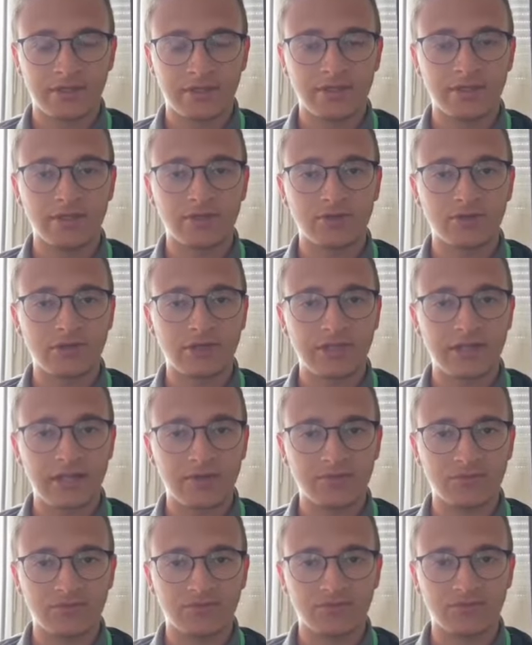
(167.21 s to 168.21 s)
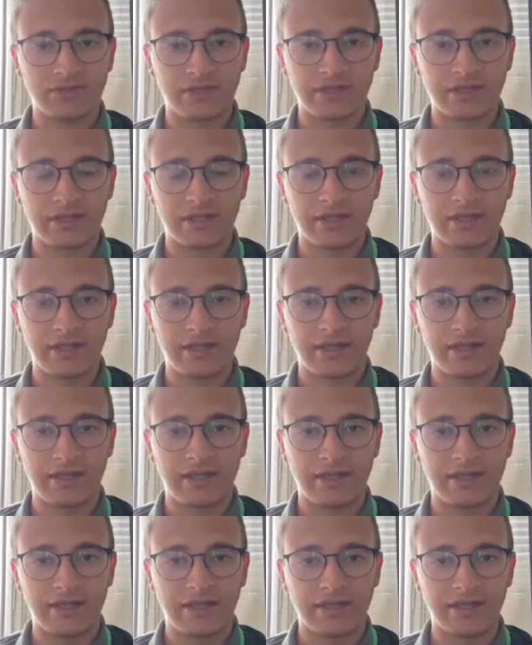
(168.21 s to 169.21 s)
Ricordiamoci che
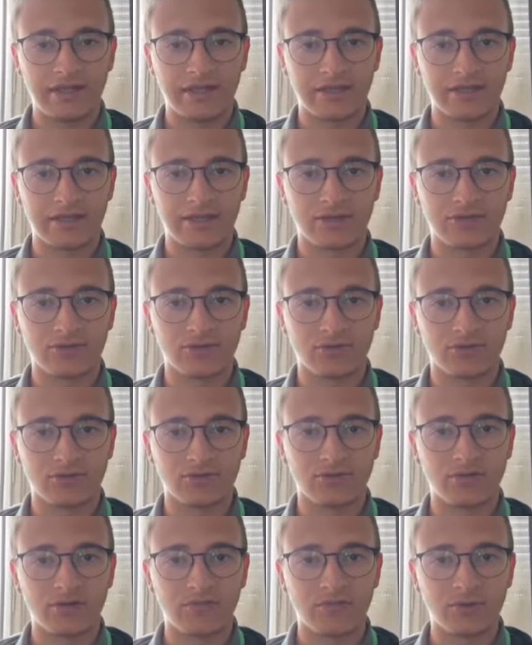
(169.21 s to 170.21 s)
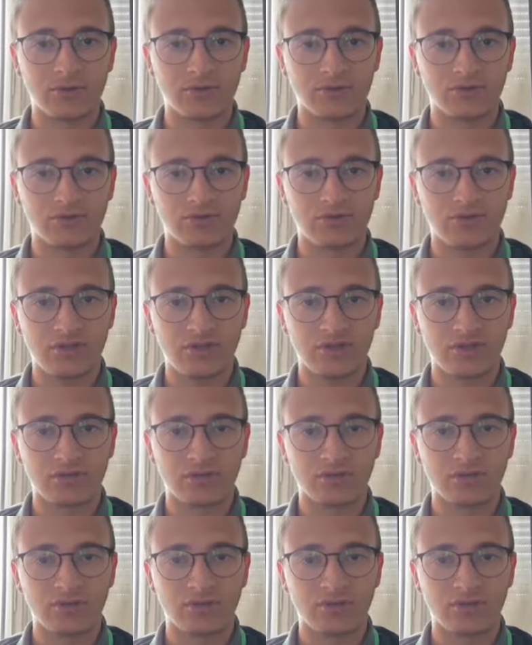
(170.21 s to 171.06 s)
lei nel corso del 1800,